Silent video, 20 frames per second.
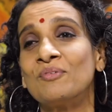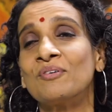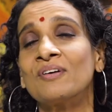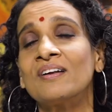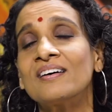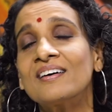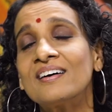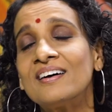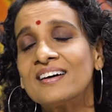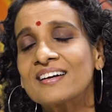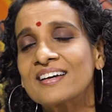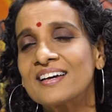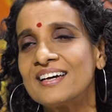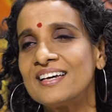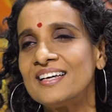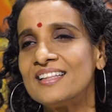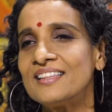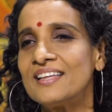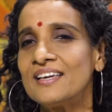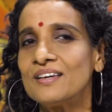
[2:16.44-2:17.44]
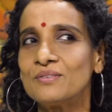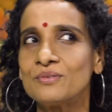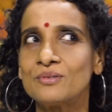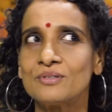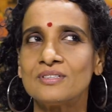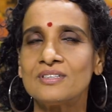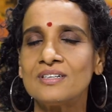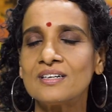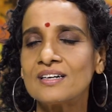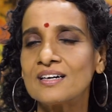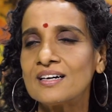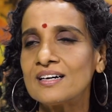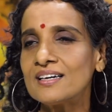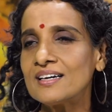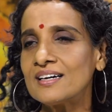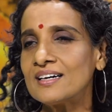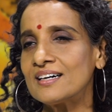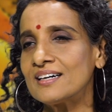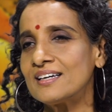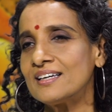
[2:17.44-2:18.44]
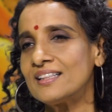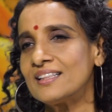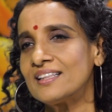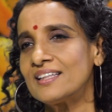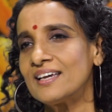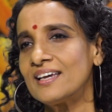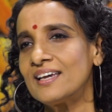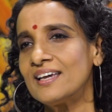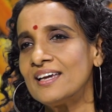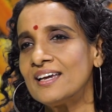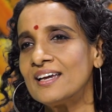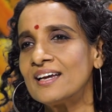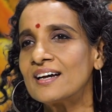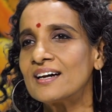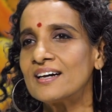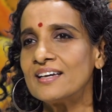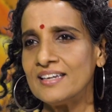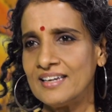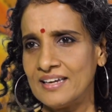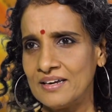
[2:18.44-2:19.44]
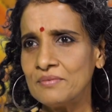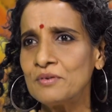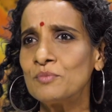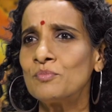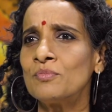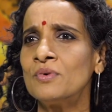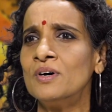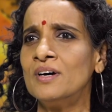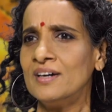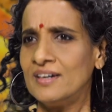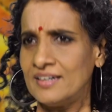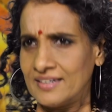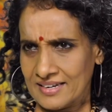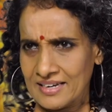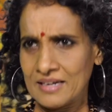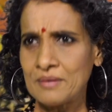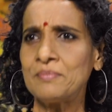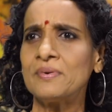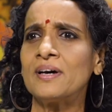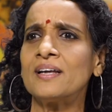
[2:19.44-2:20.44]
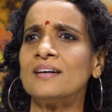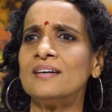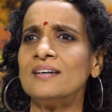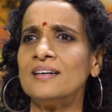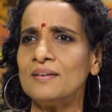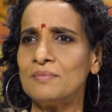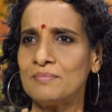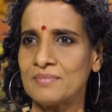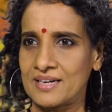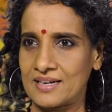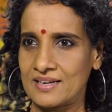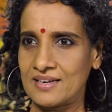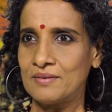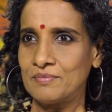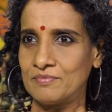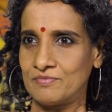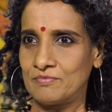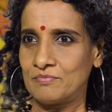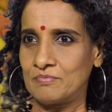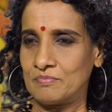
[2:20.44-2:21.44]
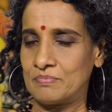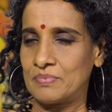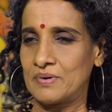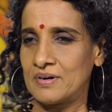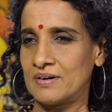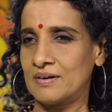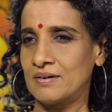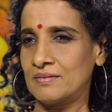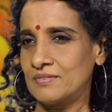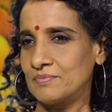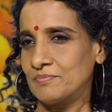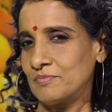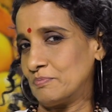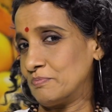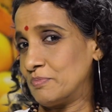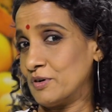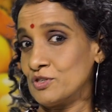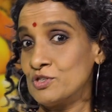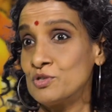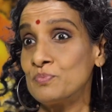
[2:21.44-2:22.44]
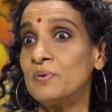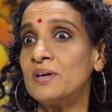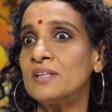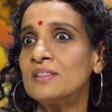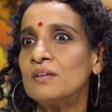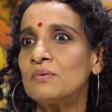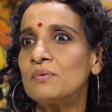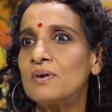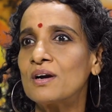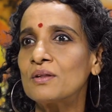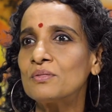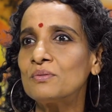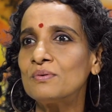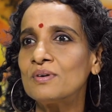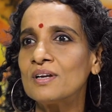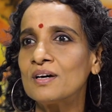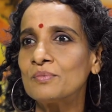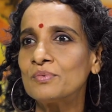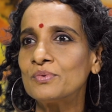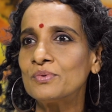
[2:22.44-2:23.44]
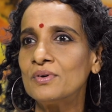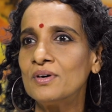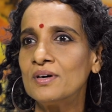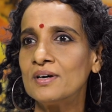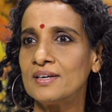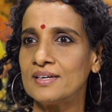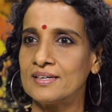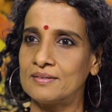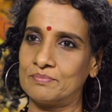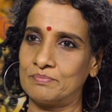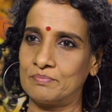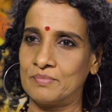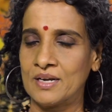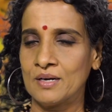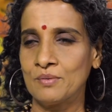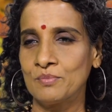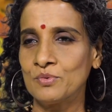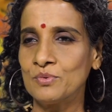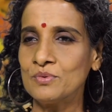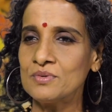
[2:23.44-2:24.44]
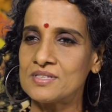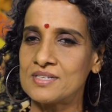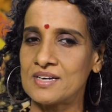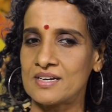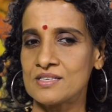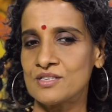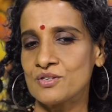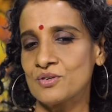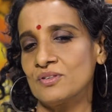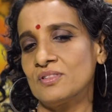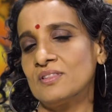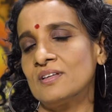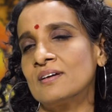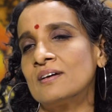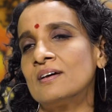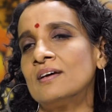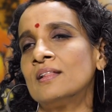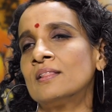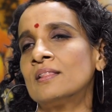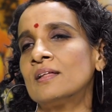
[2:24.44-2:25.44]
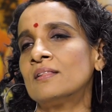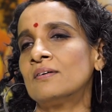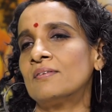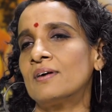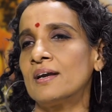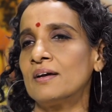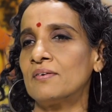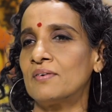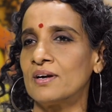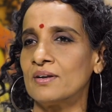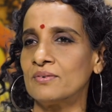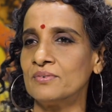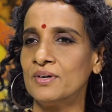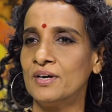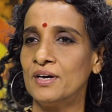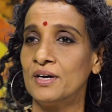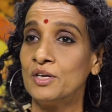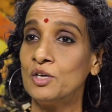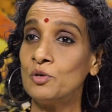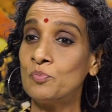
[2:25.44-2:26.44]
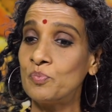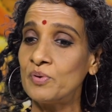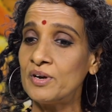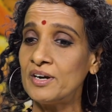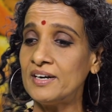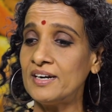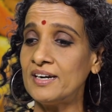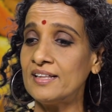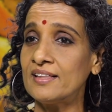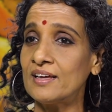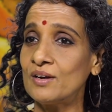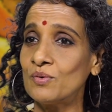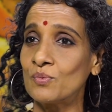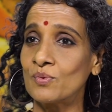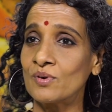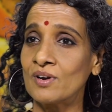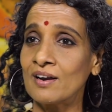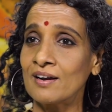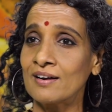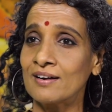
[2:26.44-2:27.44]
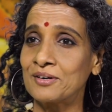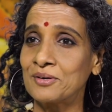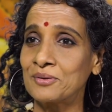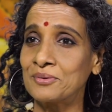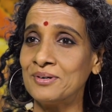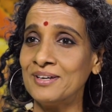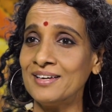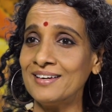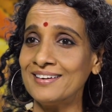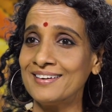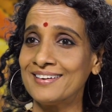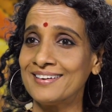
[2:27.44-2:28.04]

మునగాకు అయితే ఉసిరికాయ అయితే ఇంకా ఏం ఏమనండి మనకి పసుపు ఎంత వాడుతున్నాము మనము శాస్త్రోత్తంగా ఇంతంత వాడేవాళ్ళం ఇప్పుడేంటి దాన్ని ఉండలు కట్టుకుని